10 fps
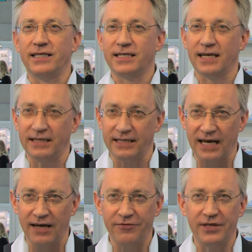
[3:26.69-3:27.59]

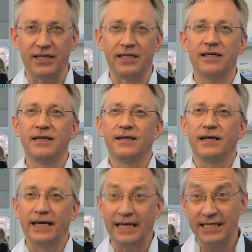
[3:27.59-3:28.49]
Skandinavien,
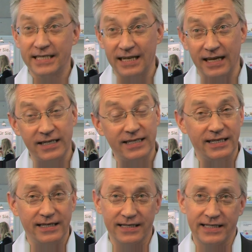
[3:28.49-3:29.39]
Estland,
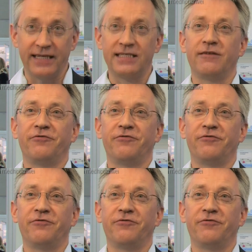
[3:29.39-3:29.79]
sehr, sehr